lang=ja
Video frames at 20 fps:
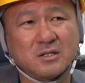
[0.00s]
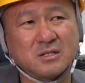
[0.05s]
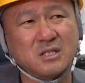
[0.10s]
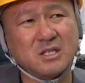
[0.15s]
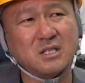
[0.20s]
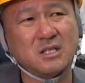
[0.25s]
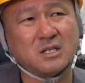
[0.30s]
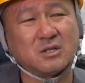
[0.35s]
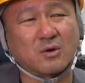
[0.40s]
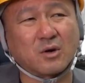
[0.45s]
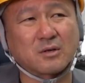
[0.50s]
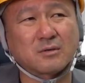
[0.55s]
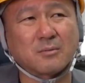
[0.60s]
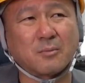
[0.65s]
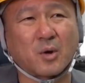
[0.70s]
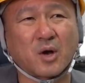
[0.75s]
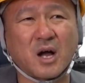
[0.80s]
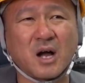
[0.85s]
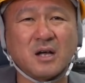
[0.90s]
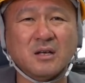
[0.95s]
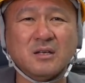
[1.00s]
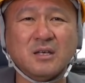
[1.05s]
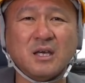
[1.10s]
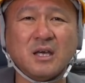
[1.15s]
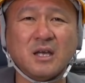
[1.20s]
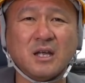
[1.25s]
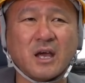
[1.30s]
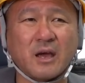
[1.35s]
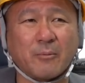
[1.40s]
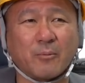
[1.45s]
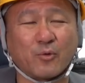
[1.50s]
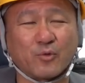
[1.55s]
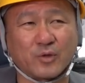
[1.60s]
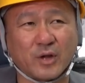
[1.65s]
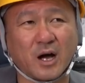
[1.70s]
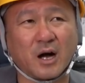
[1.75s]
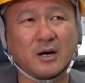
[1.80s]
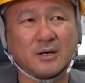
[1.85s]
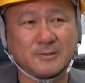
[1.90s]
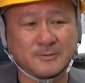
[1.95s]
仁義とかそんも関係ないも
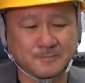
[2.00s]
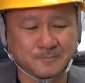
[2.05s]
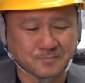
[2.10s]
んな